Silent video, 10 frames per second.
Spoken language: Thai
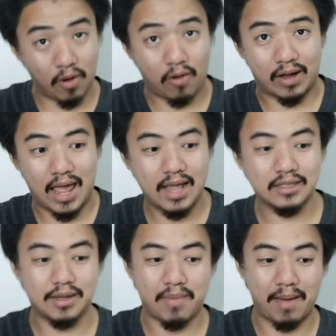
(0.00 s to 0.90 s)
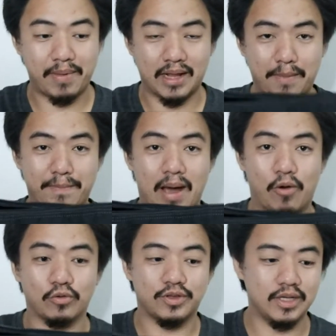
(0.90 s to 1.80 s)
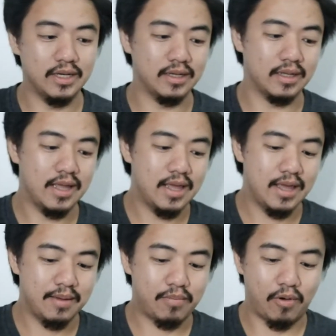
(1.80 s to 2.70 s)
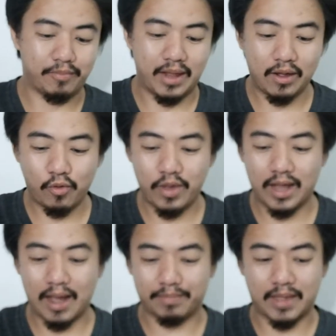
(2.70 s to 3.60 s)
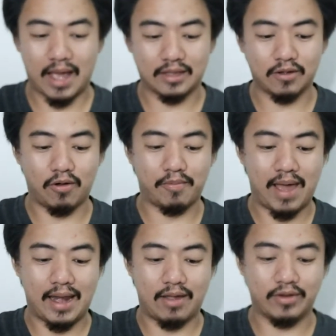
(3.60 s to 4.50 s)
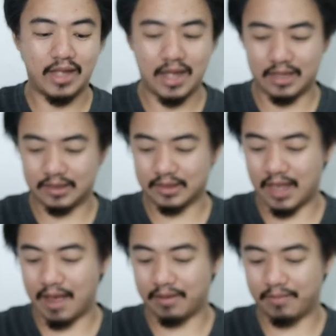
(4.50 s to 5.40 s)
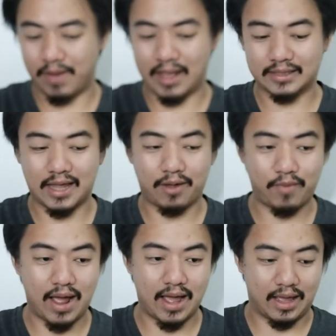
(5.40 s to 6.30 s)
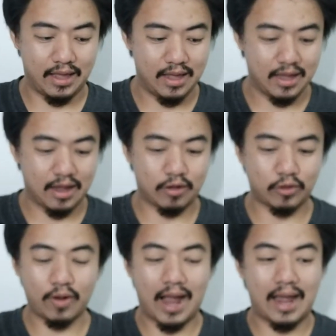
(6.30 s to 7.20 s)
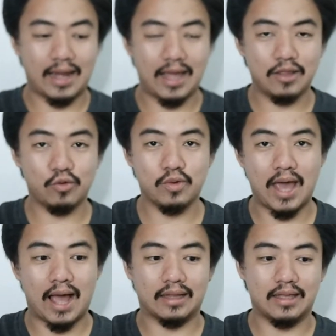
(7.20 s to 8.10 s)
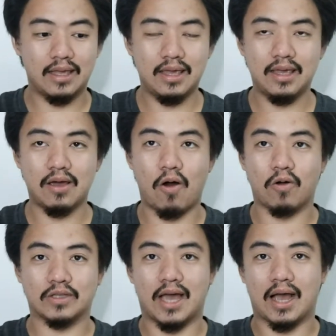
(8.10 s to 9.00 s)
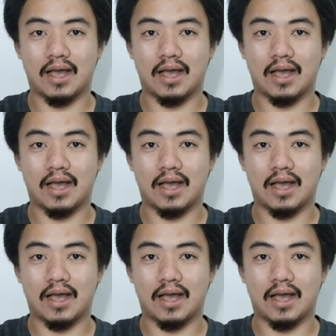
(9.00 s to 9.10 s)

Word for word: ล่องนะจะมาเป็นกระเป๋า ซึ่งผมได้คุยกับทางเจ้าของแบรนด์แล้วเนี่ย ทางแบรนด์แจ้งว่าเขาต้องการให้ทุกอย่างที่ออกจาก